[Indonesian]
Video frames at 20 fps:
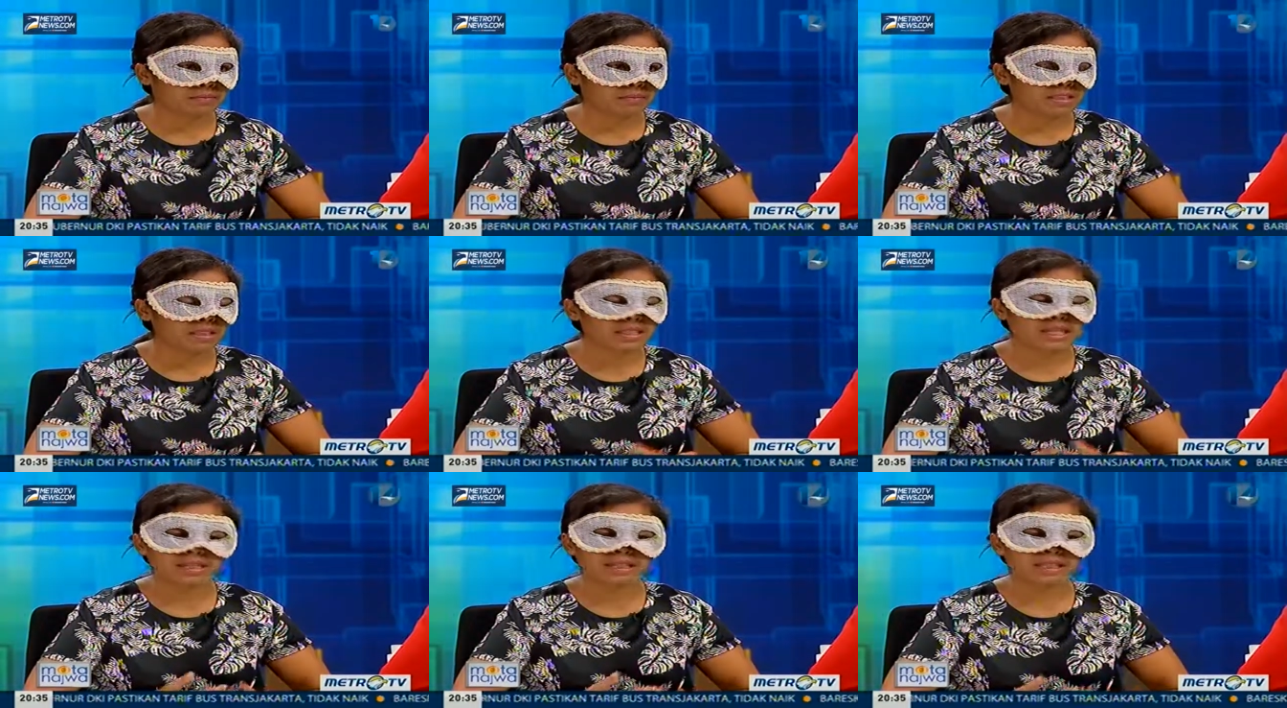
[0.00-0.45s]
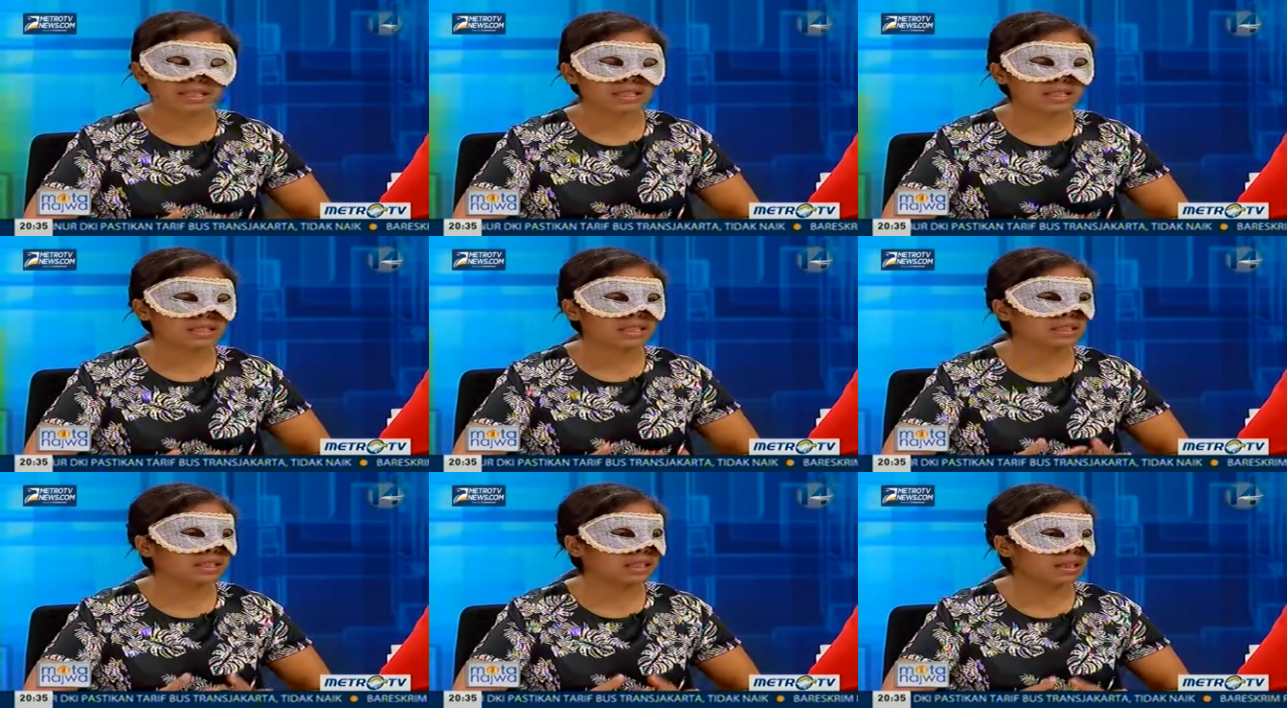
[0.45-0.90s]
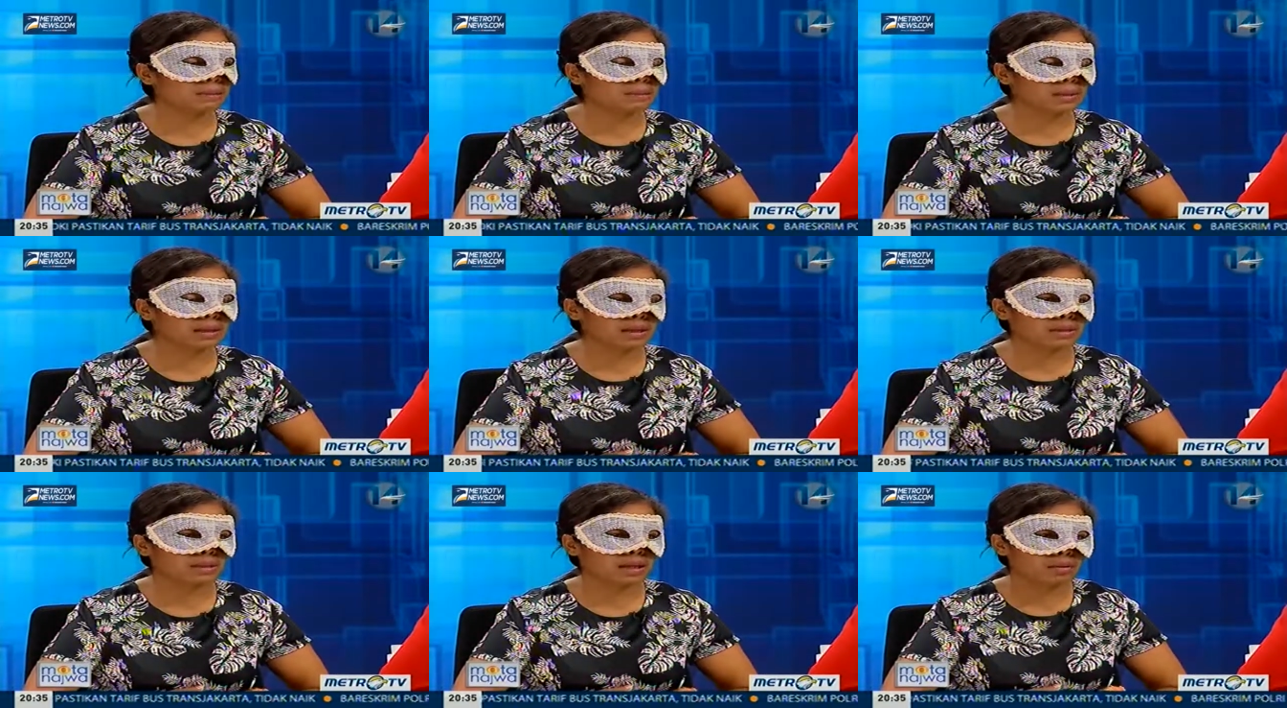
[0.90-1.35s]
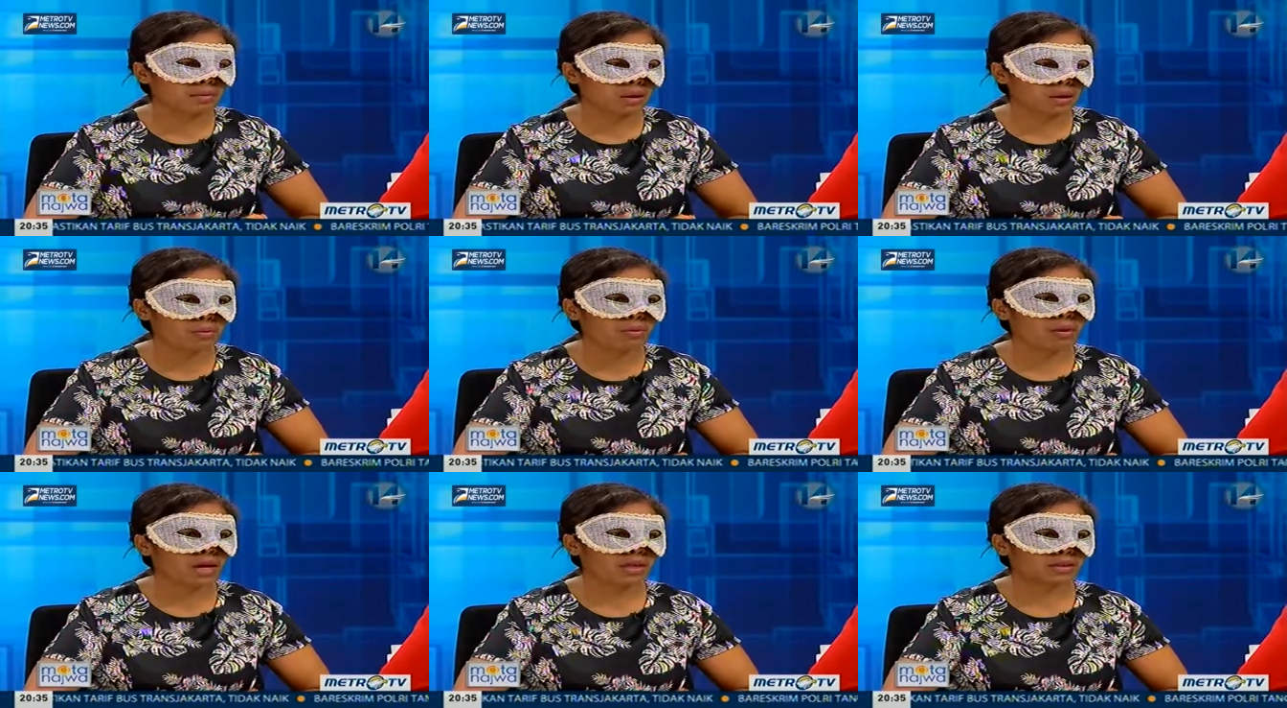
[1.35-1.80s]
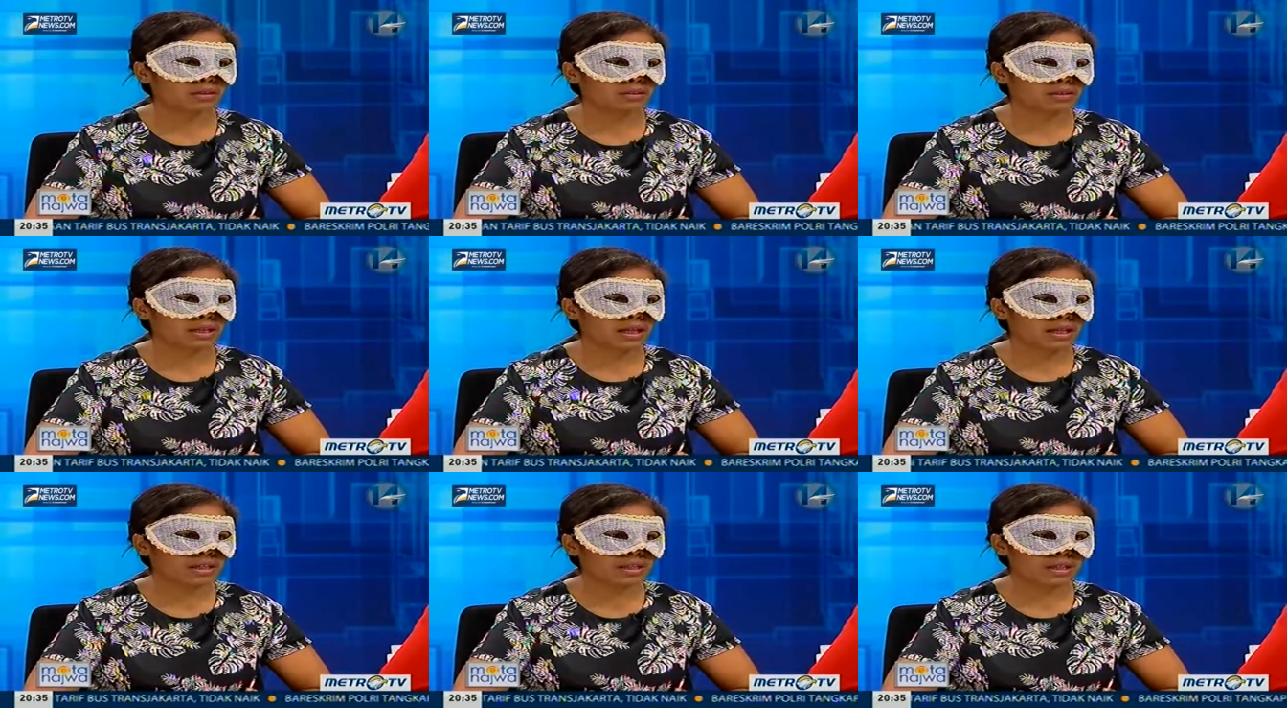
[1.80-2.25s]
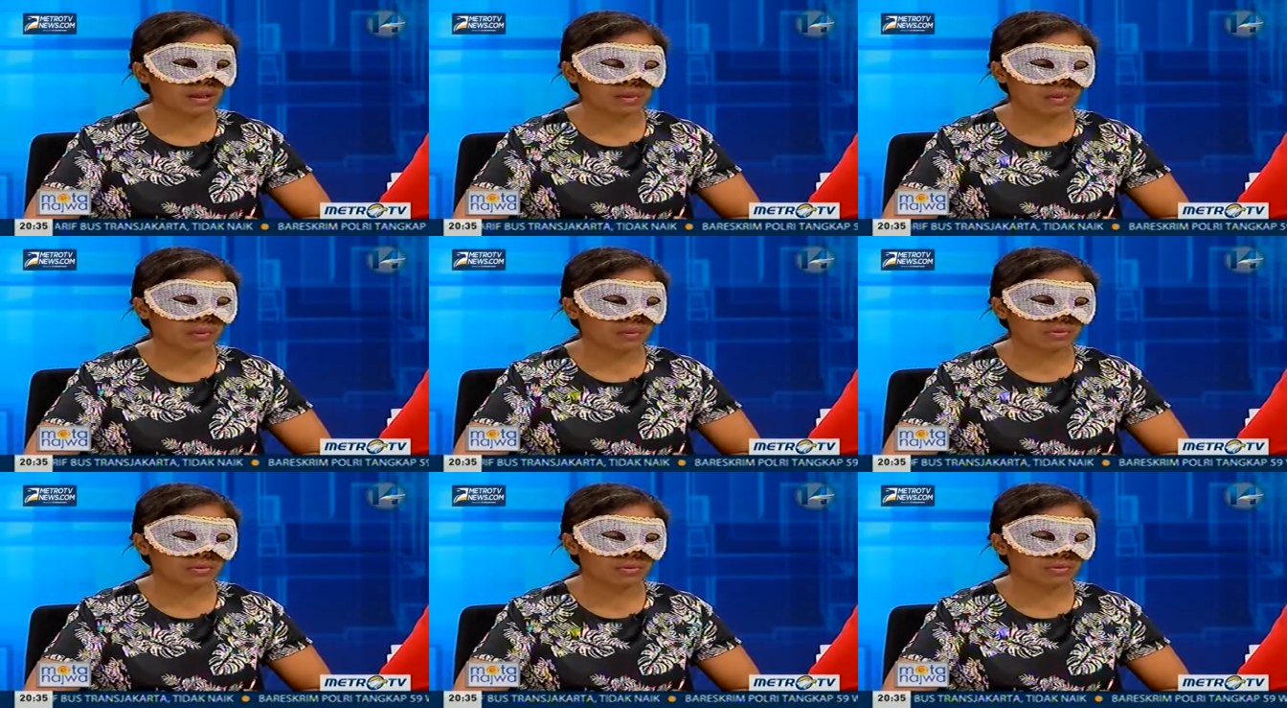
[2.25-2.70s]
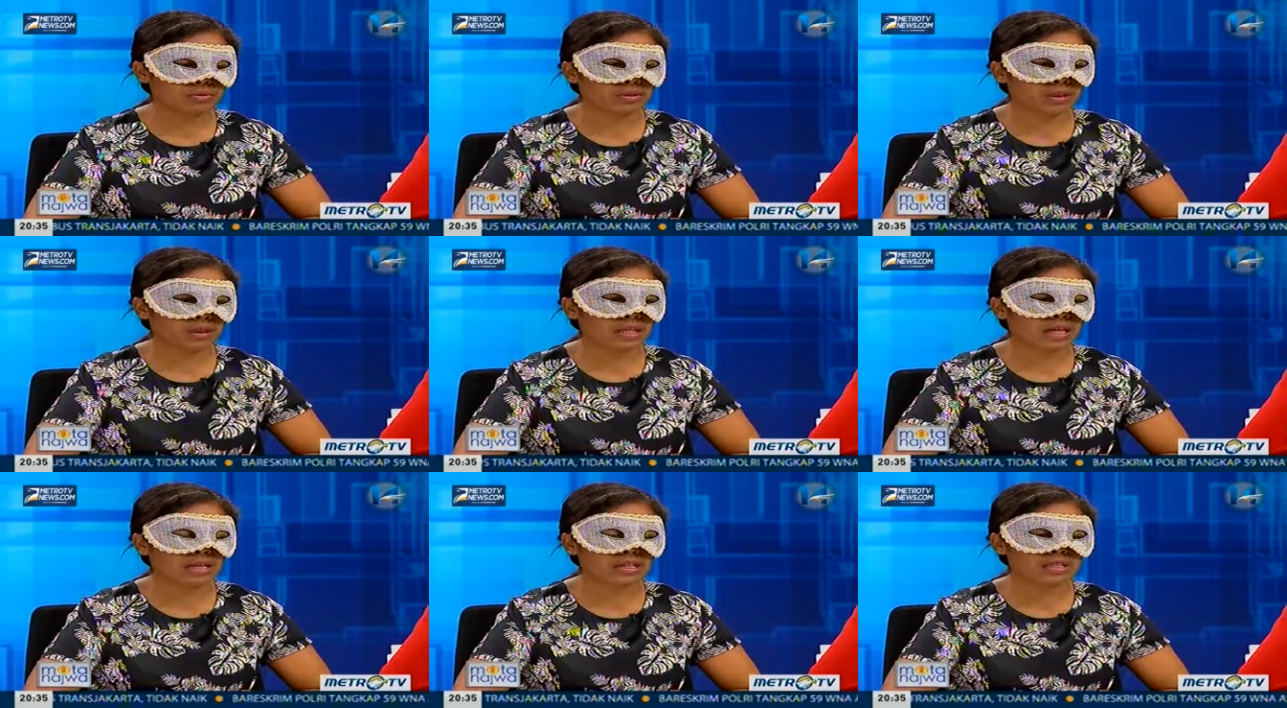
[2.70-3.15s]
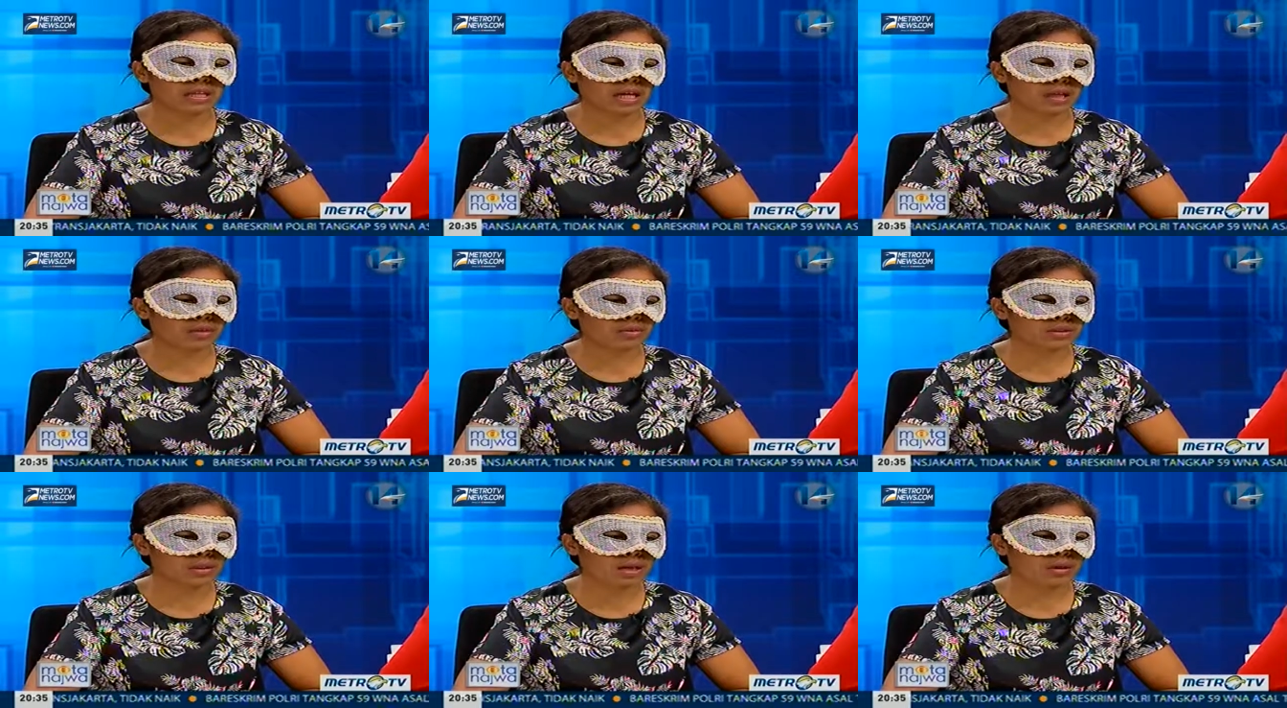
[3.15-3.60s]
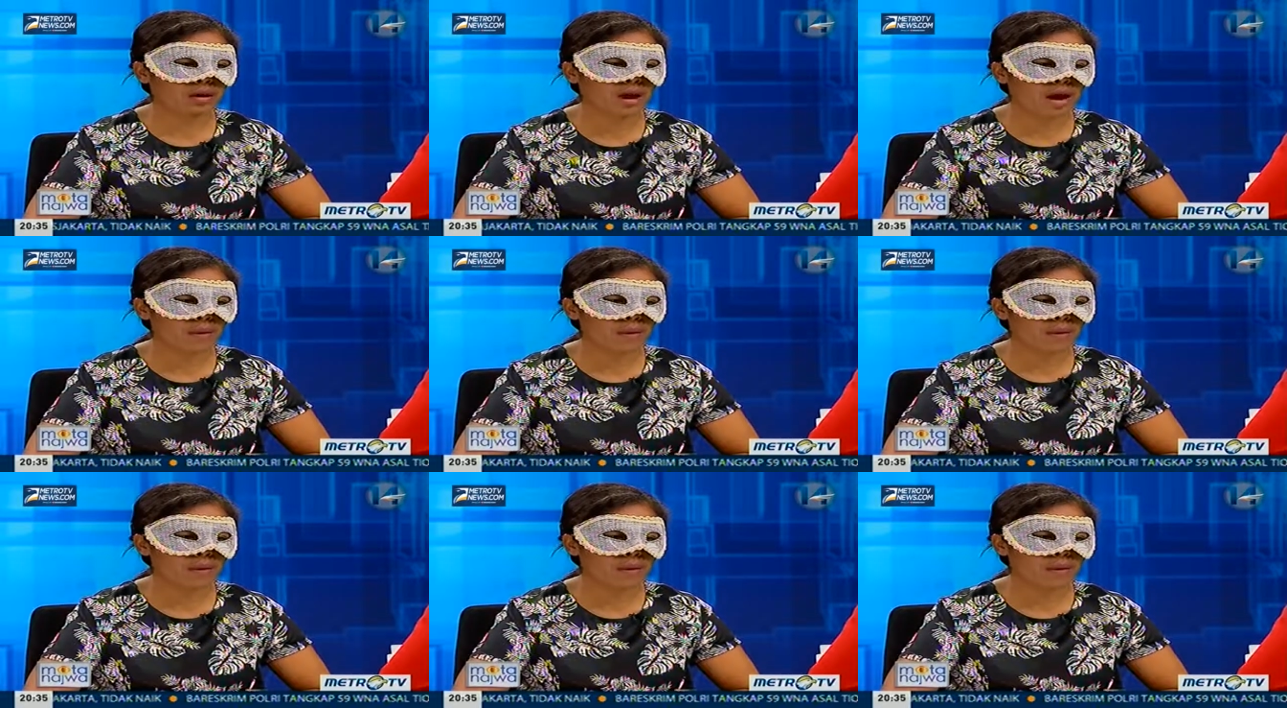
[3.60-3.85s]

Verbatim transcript: nyatanya saya tidak pernah terima uang dari siapapun juga dari calo-calo